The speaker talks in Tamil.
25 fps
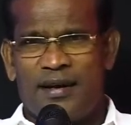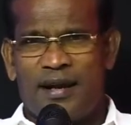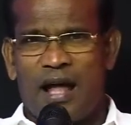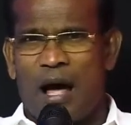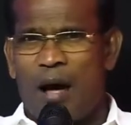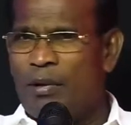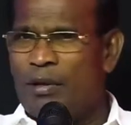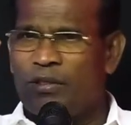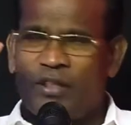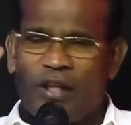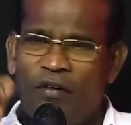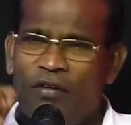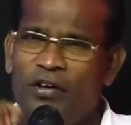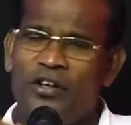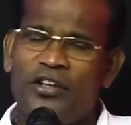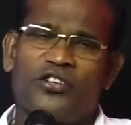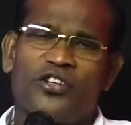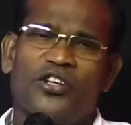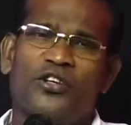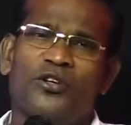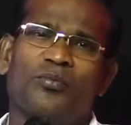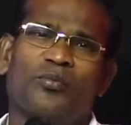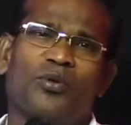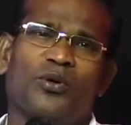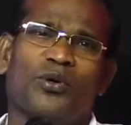நாம் தவறு
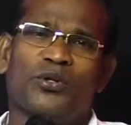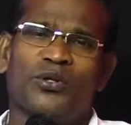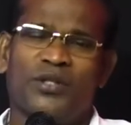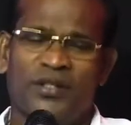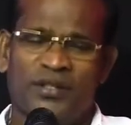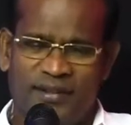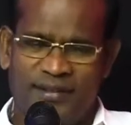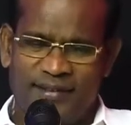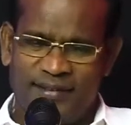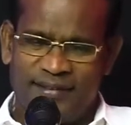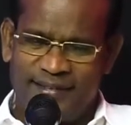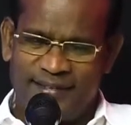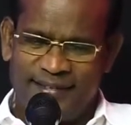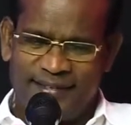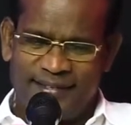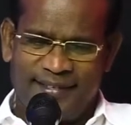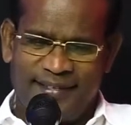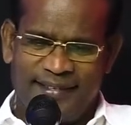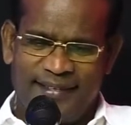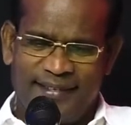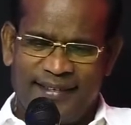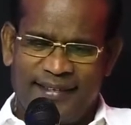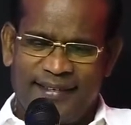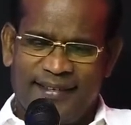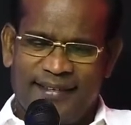செய்யும் பொழுது
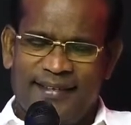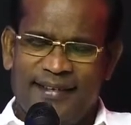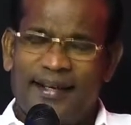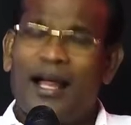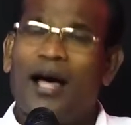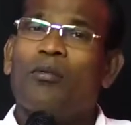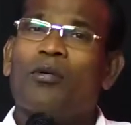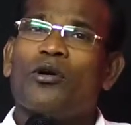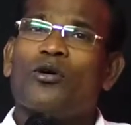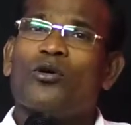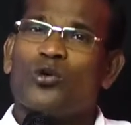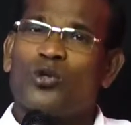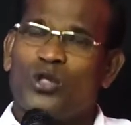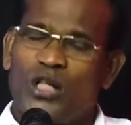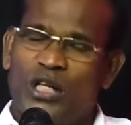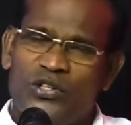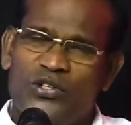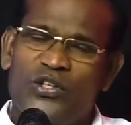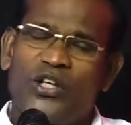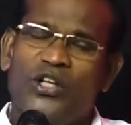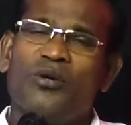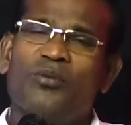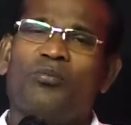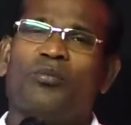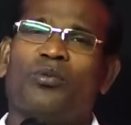நாம்
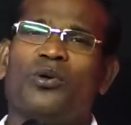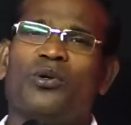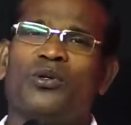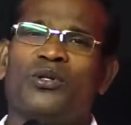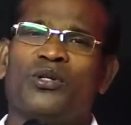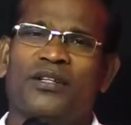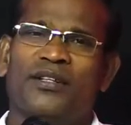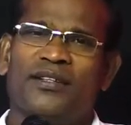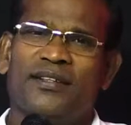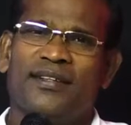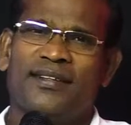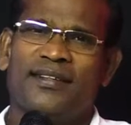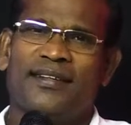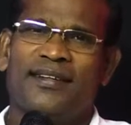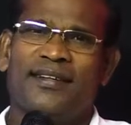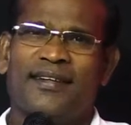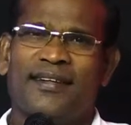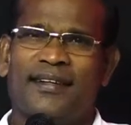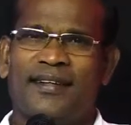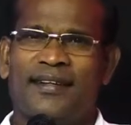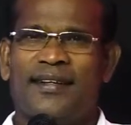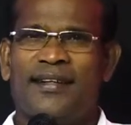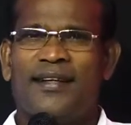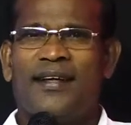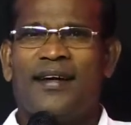குற்றம் செய்யும் பொழுது
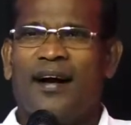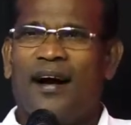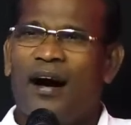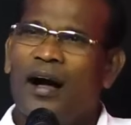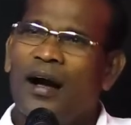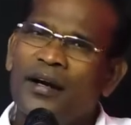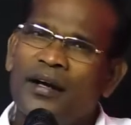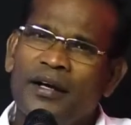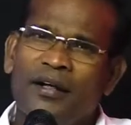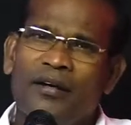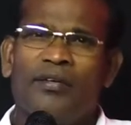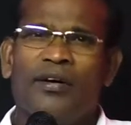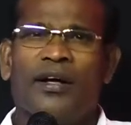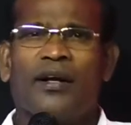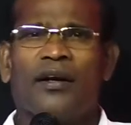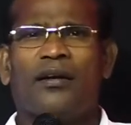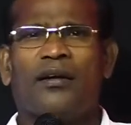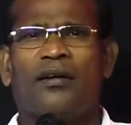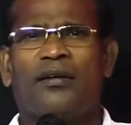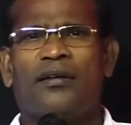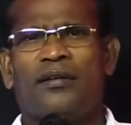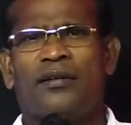ஆண்டவர்